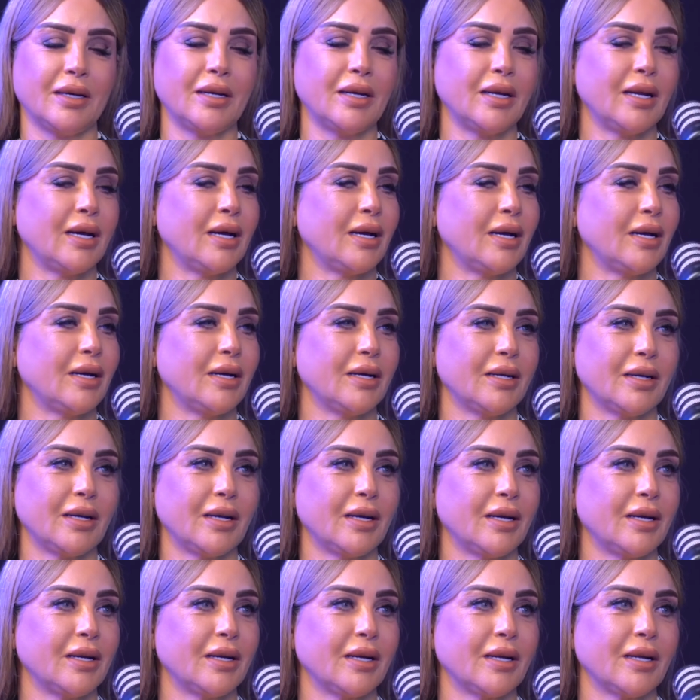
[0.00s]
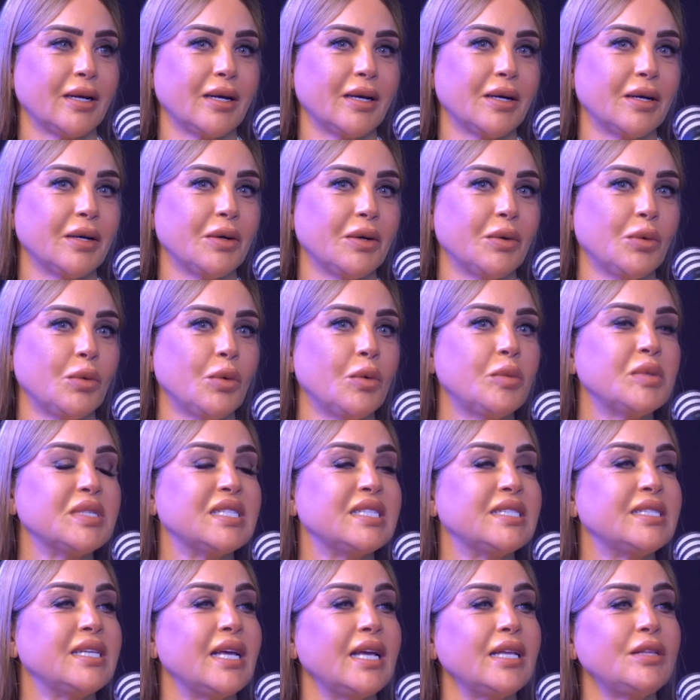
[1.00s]
يعني لا لا لازم ياخد
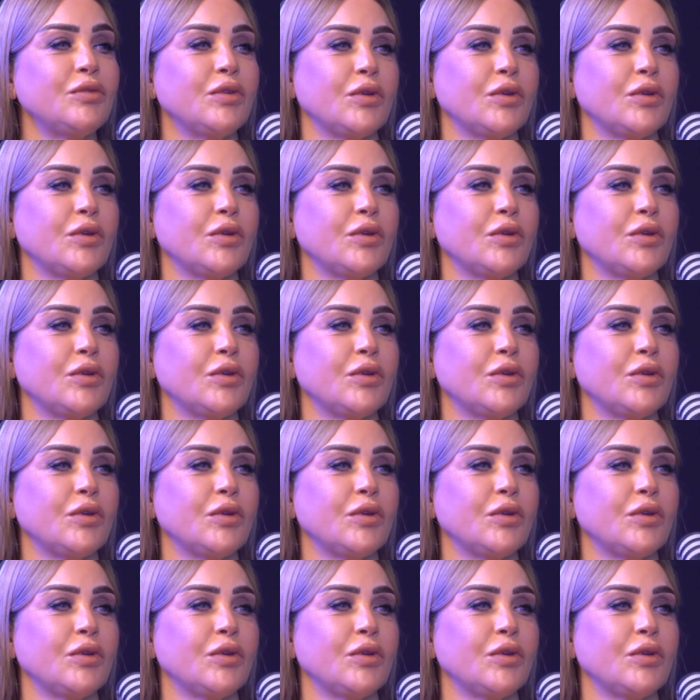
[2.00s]
وبالذات